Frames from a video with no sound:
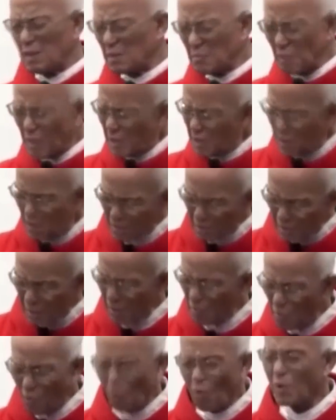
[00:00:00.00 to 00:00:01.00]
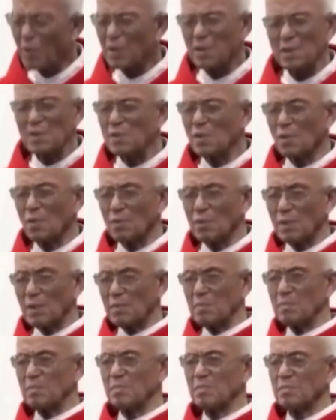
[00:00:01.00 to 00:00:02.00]
bây giờ tao buồn kinh khủng
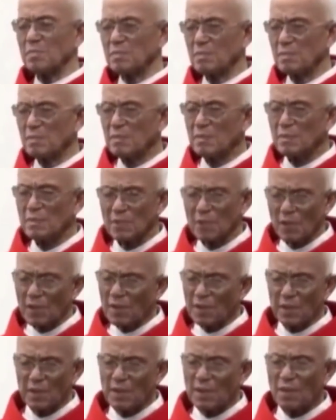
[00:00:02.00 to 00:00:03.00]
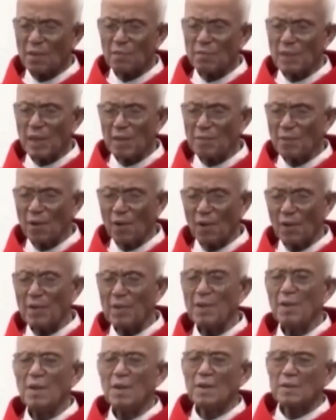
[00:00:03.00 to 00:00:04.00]
lắm rồi thằng kia không dám
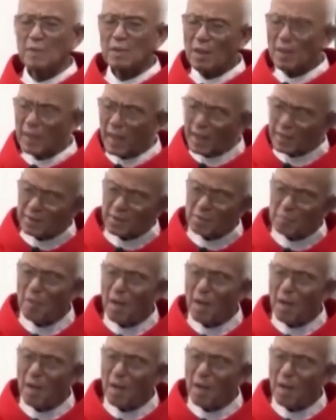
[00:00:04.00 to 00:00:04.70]
hỏi tới ngày thứ